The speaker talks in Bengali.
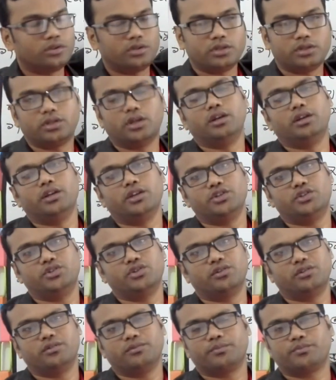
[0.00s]
তেতাল্লিশ
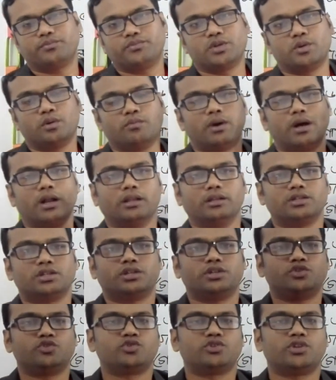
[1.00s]
জন যেমন বাংলাদেশে
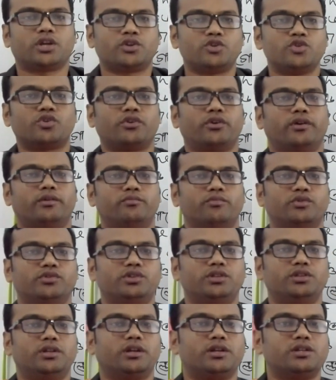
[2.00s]
কিছু টেকনোক্র্যাট
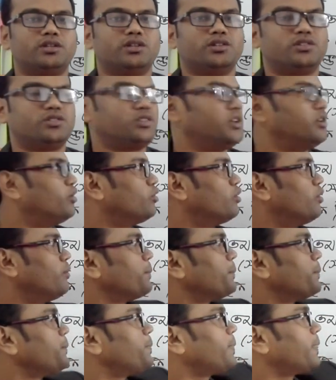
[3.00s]
মন্ত্রী থাকে ঠিক সেই রকম
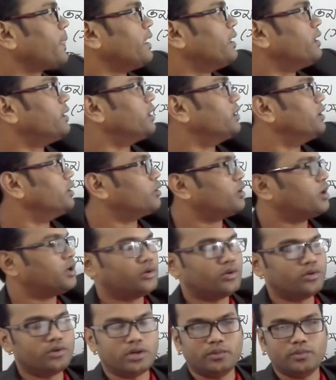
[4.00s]
তাদের
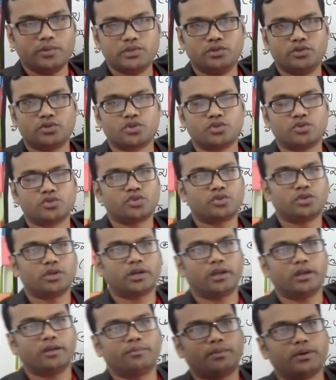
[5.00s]
ওখানেও নির্বাচিত সদস্য
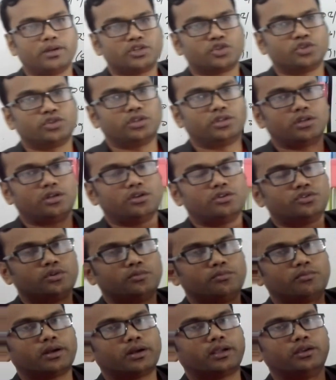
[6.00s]
থাকে পাঁচশো তেতাল্লিশ
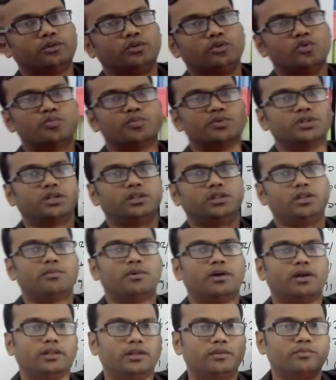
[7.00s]
জন বাকিগুলো উপজাতি
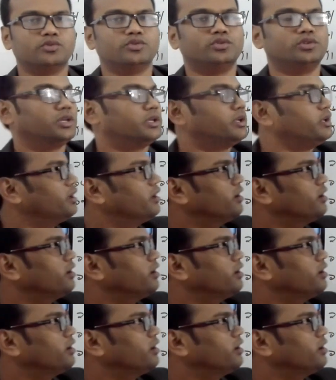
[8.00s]
বা এদের মধ্যে থেকে